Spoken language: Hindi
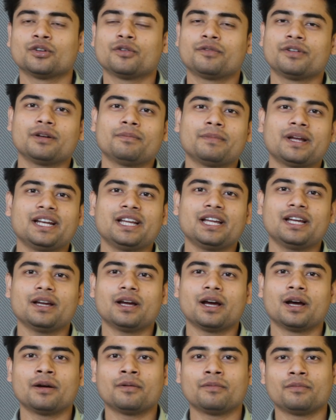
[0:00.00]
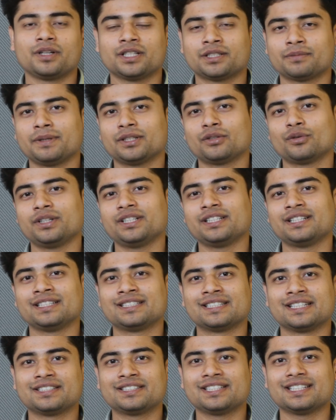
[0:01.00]
तो फिर मैंने इस पर थोड़ी
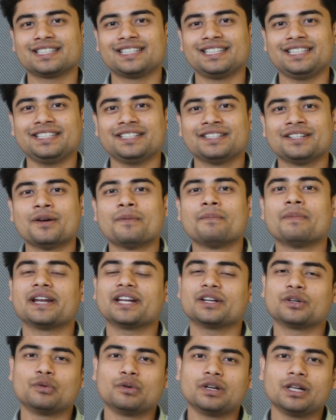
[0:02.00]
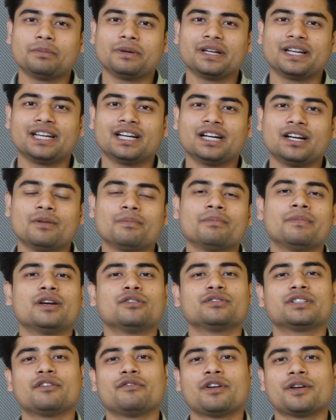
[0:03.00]
रिसर्चें की मैंने गूगल पे गया
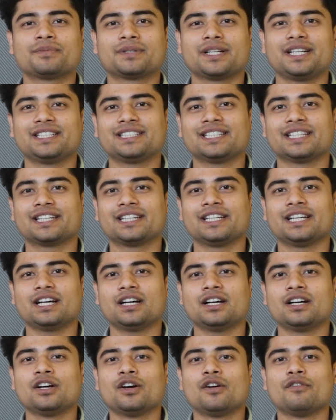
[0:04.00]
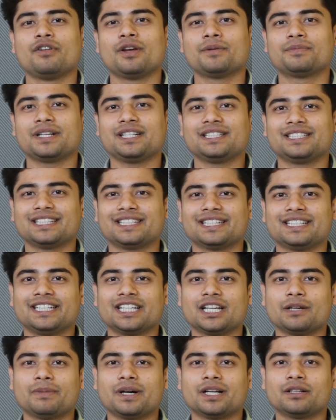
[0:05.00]
मैं उनकी वेबसाइट चेक किया वेबसाइट चेक
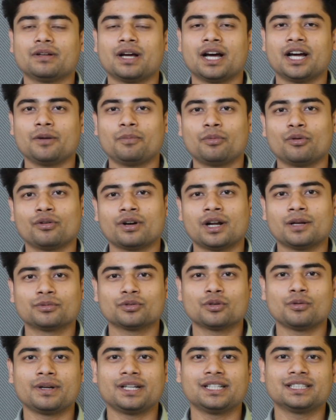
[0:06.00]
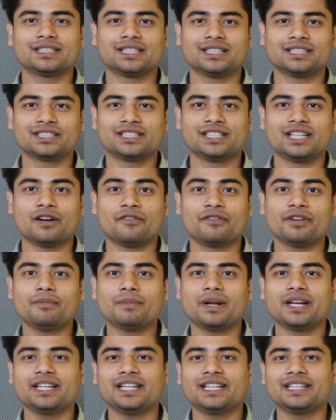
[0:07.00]
करने के बाद हर प्रोग्राम्स को मैंने सर्च किया फिर
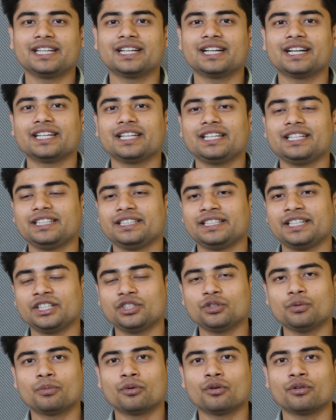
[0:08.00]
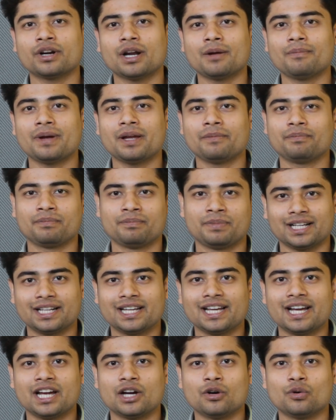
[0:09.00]
मैंने ये देखा कि ये जो प्रोग्राम मैं
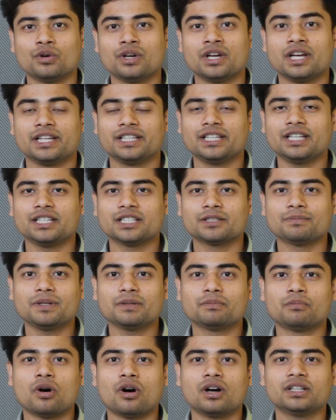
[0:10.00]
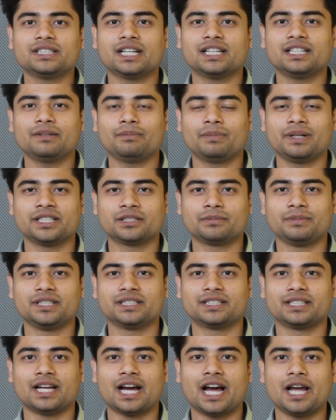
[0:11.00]
करके आया हूँ ये इसमें बहुत ज़्यादा
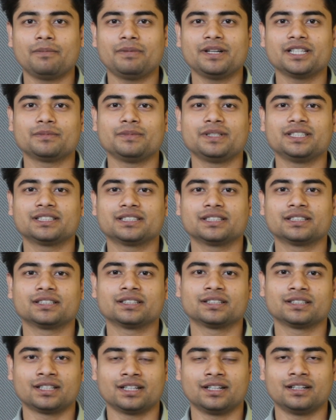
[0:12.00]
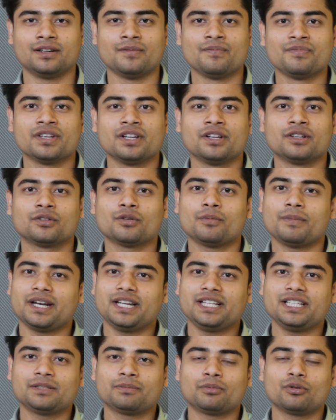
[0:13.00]
प्लेसमेंट्स हैं हाई प्लेसमेंट्स था तो
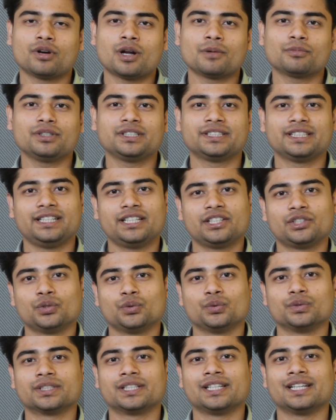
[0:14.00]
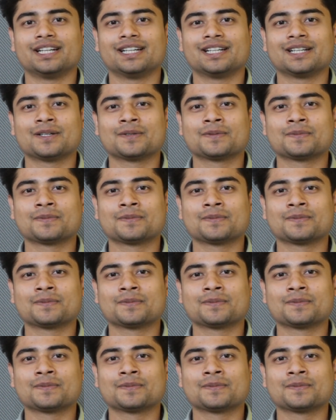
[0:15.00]
मैंने इस प्रोग्राम को इसीलिए चूज़ किया